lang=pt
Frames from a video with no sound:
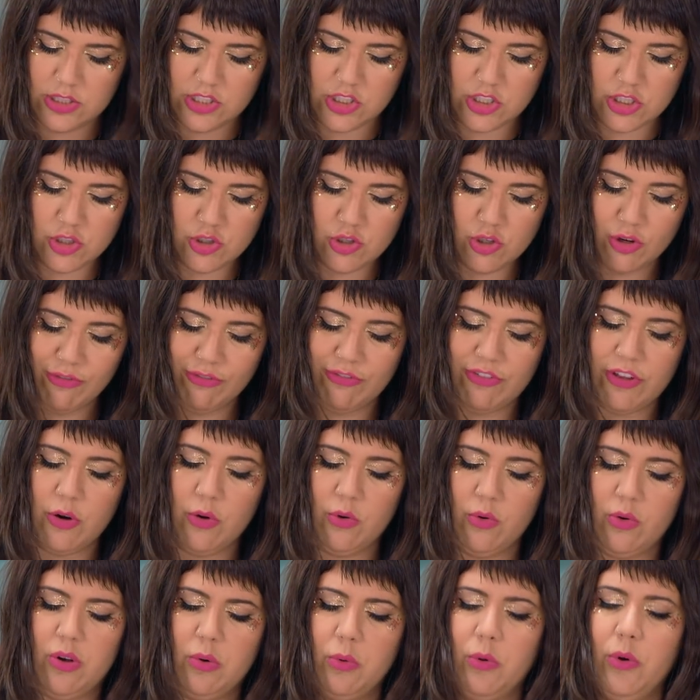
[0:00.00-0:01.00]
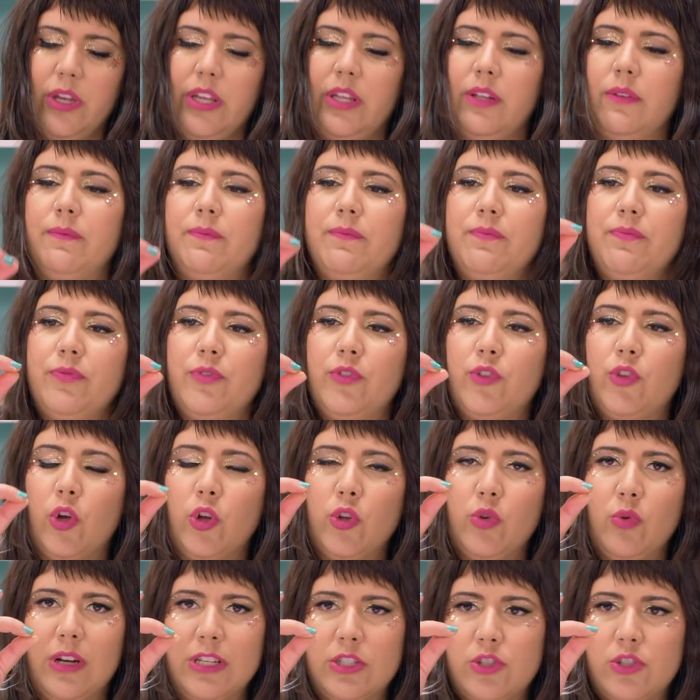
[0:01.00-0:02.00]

dissolveu, ui, todo o